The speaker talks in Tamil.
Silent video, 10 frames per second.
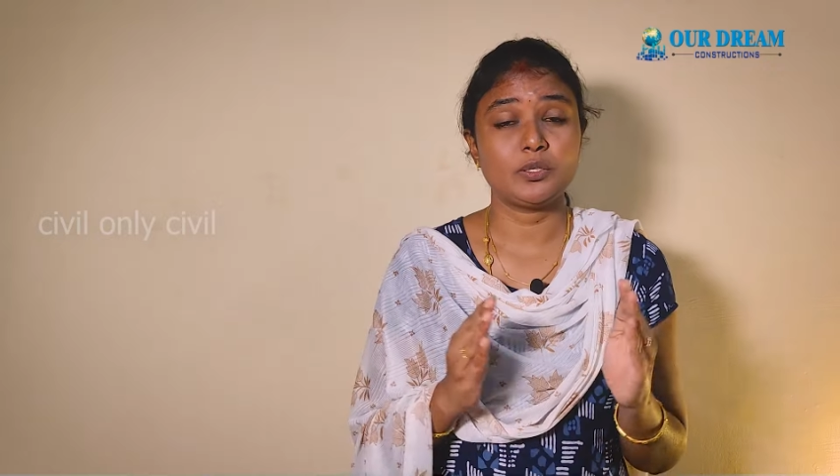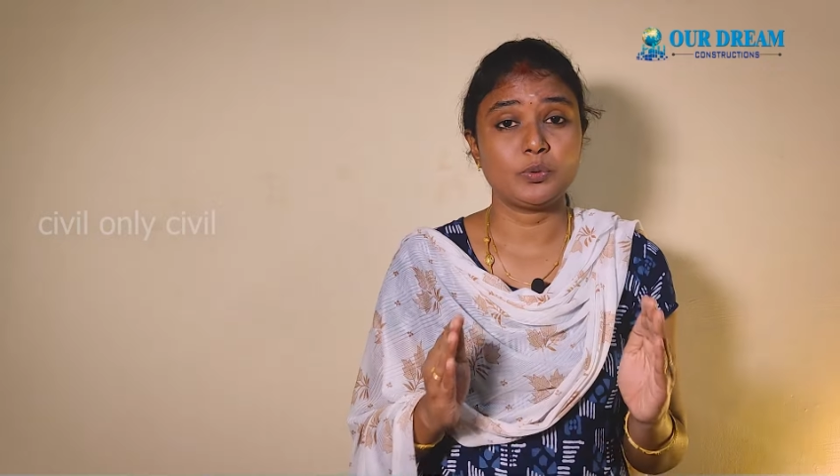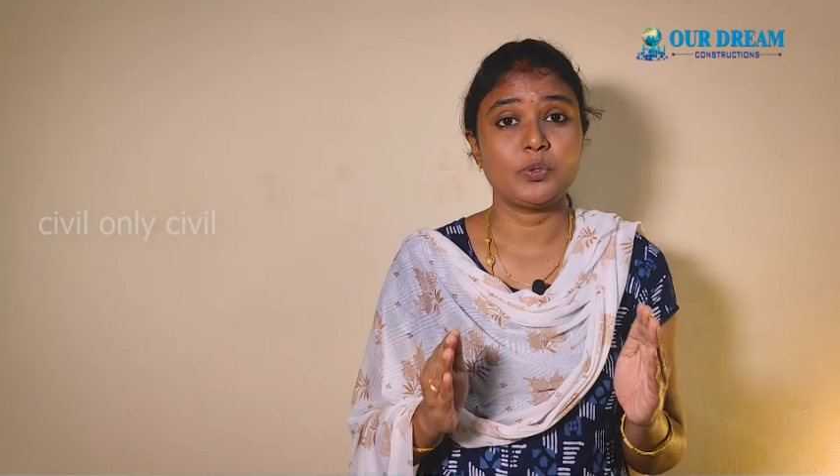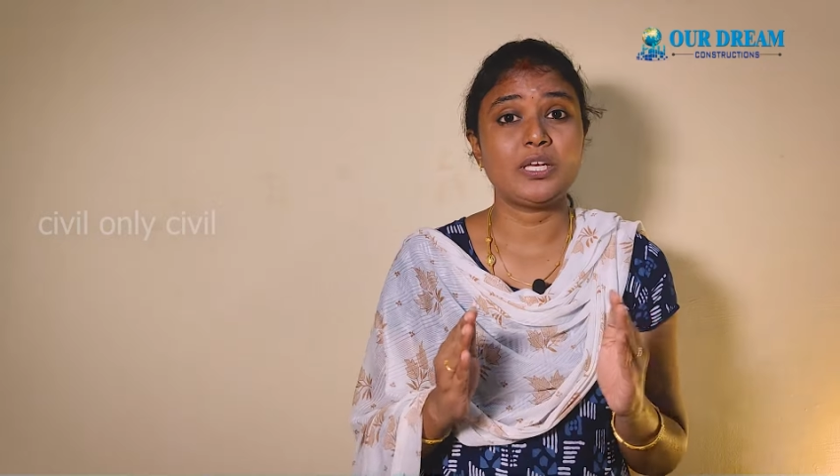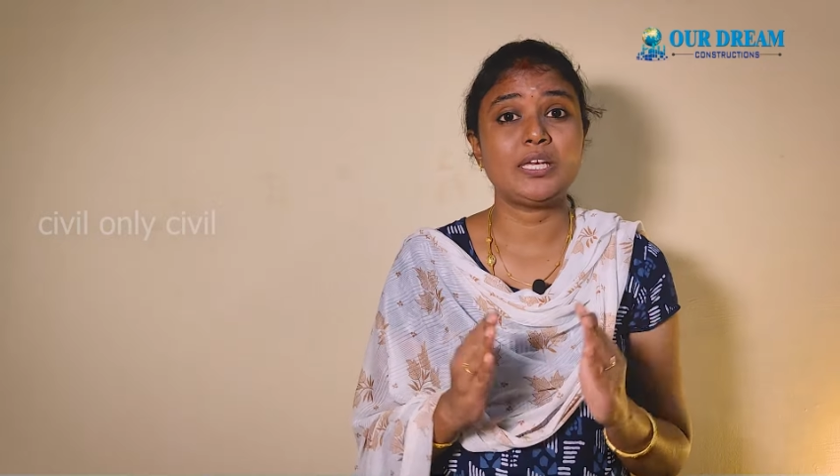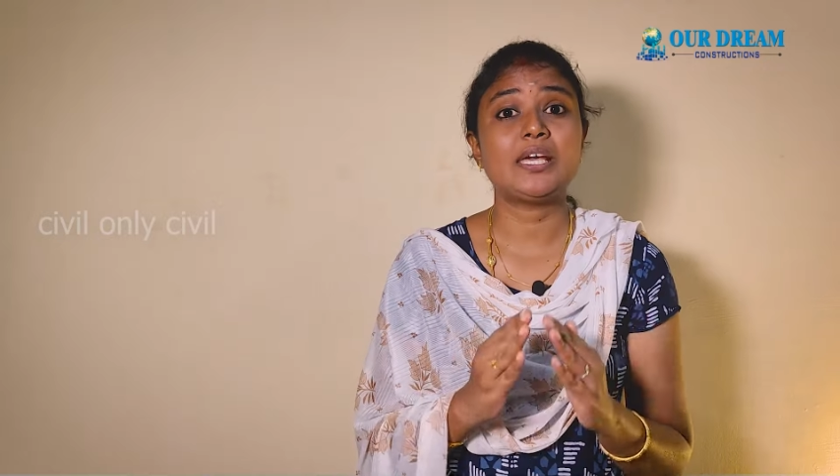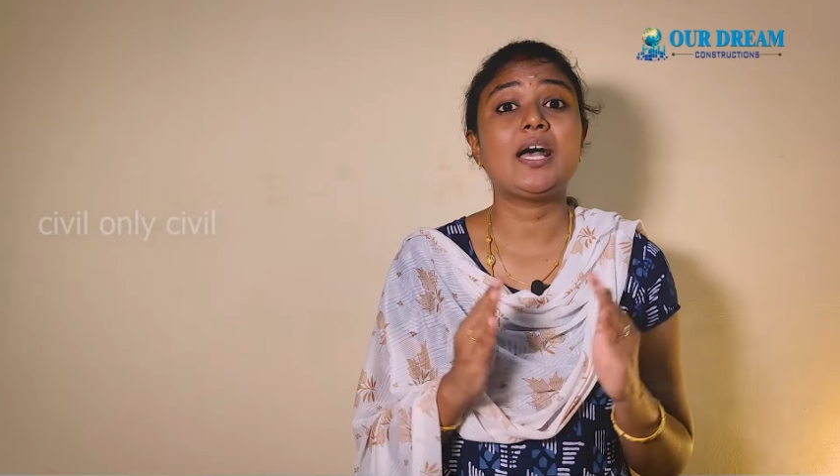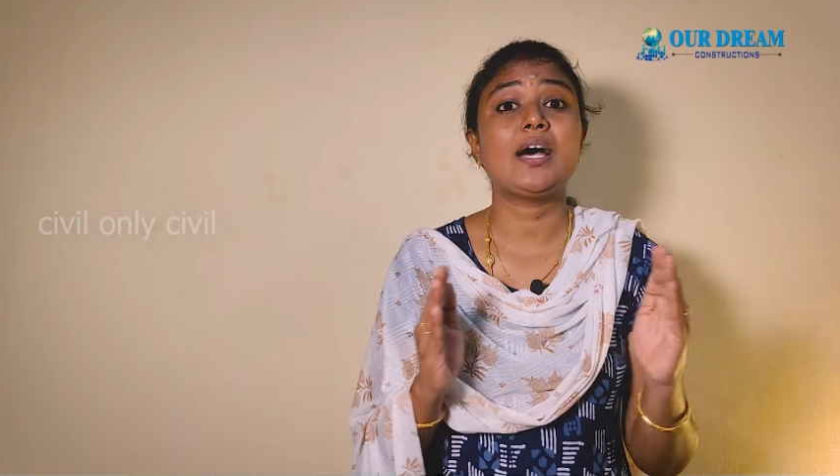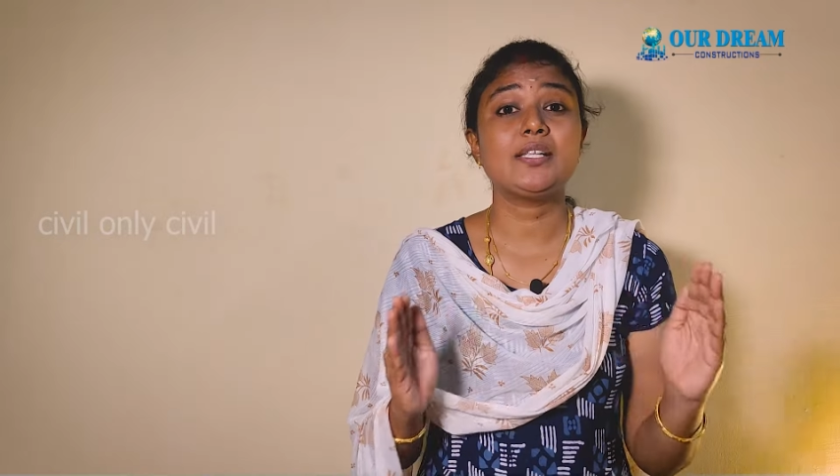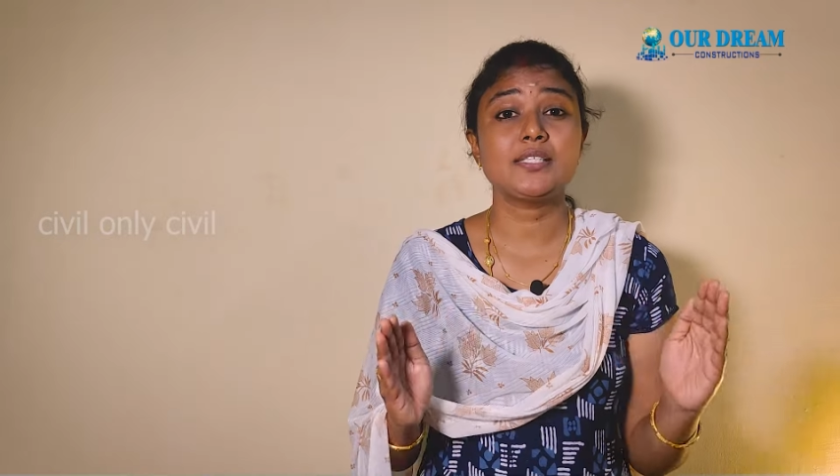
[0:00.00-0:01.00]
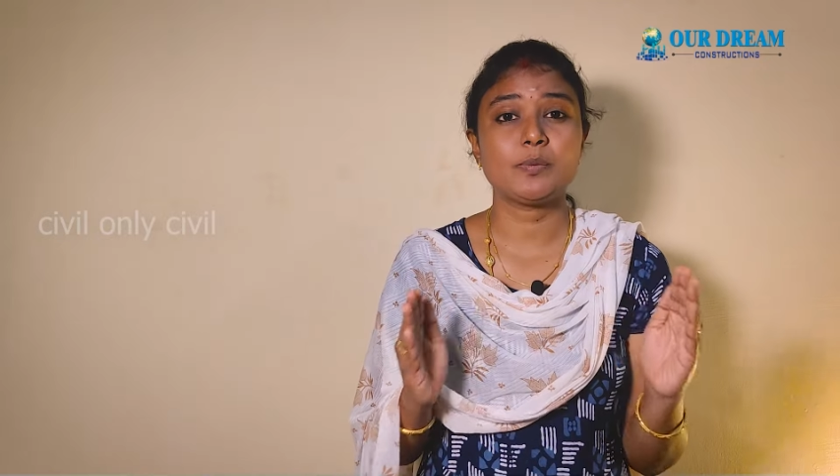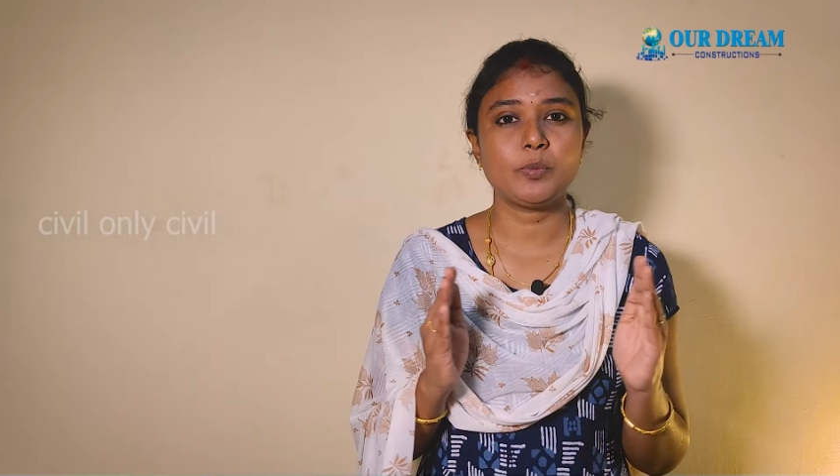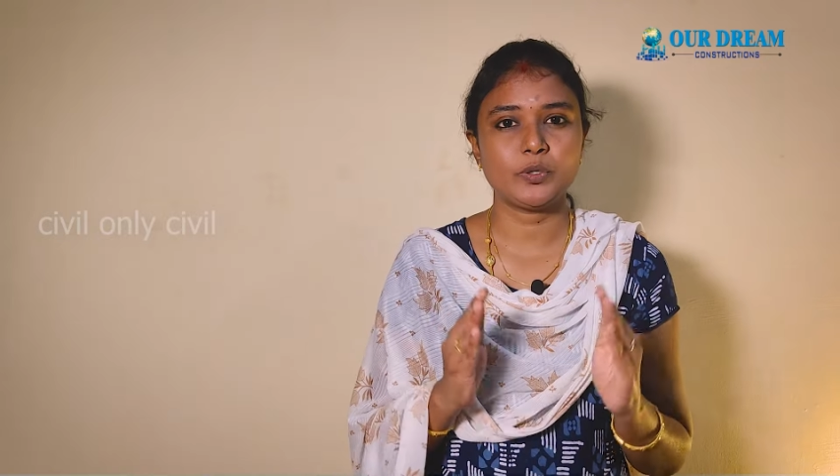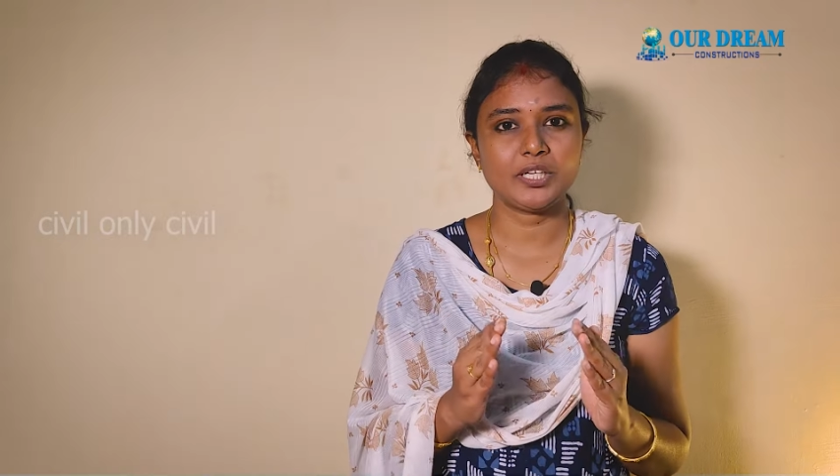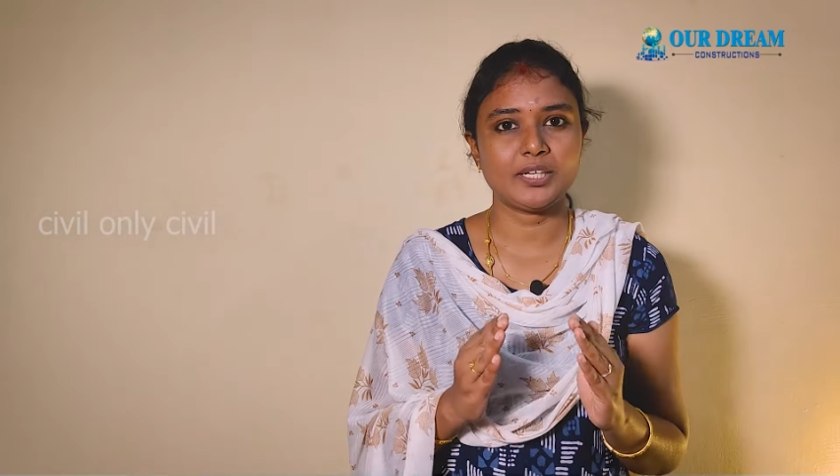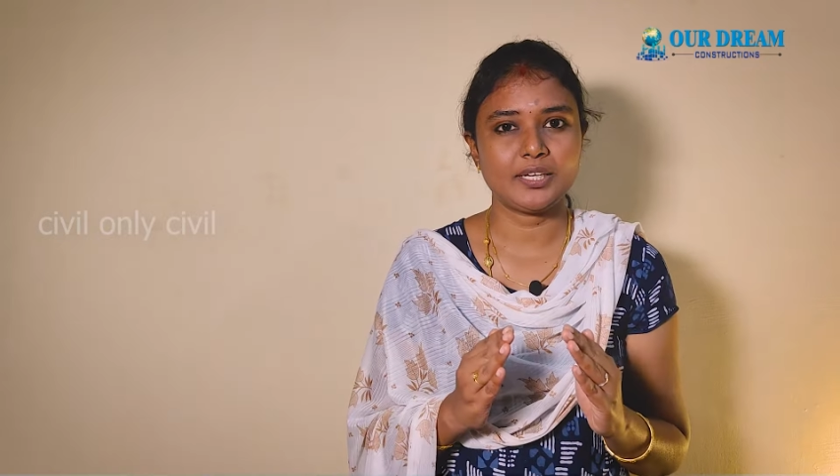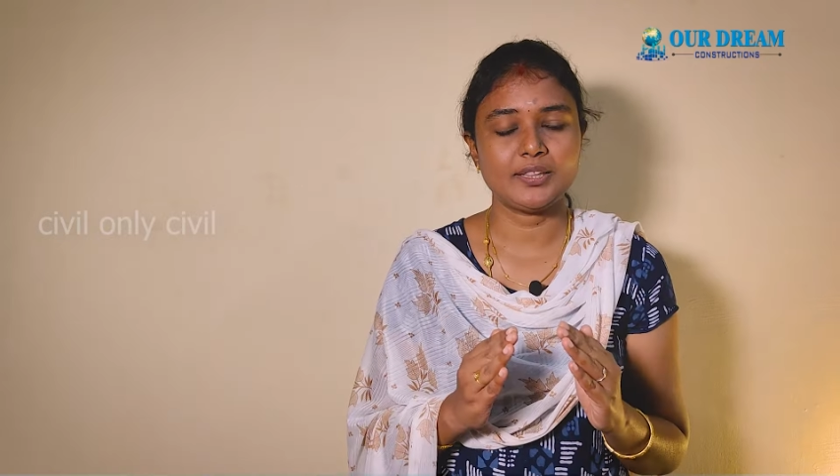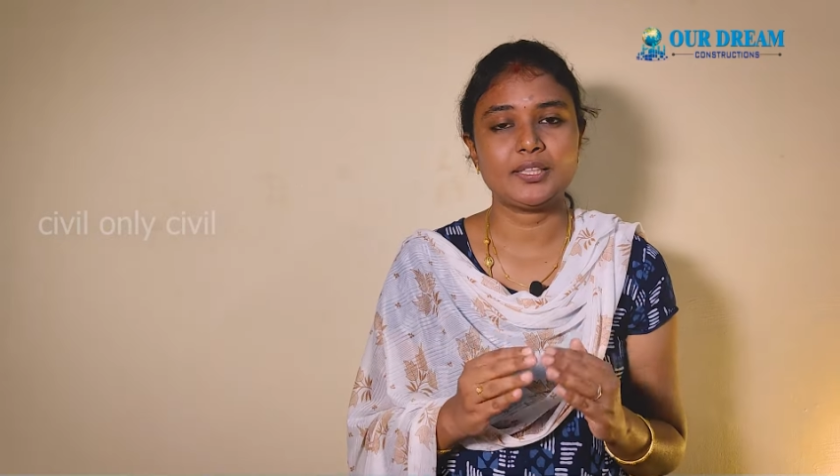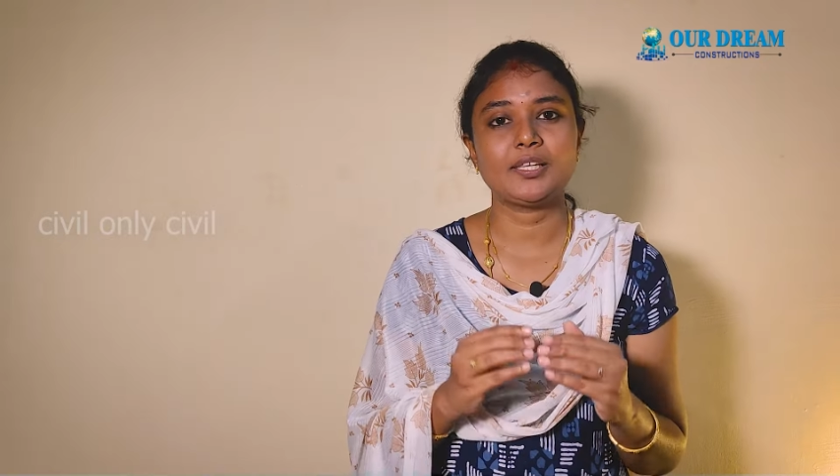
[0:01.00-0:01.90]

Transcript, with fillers: இருக்கக்கூடிய அன்சப்போர்ட்டட் லென்த்